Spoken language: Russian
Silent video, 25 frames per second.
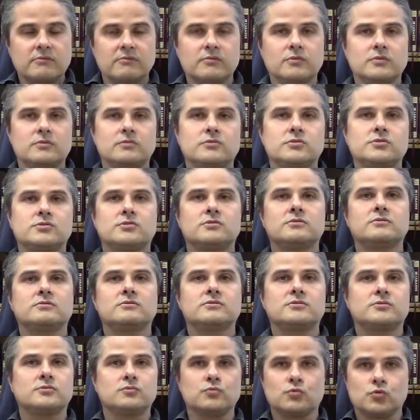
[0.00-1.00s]
Вот, то есть,
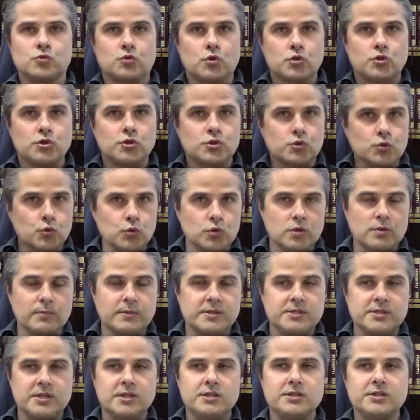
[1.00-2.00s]
ну, с очень скудным
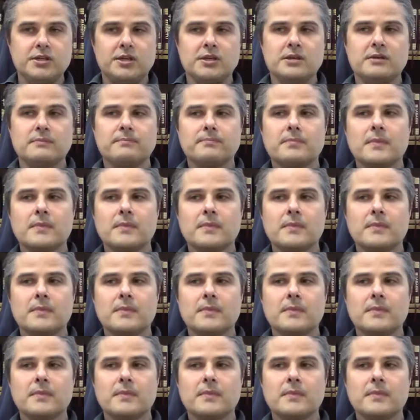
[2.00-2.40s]
озеленением.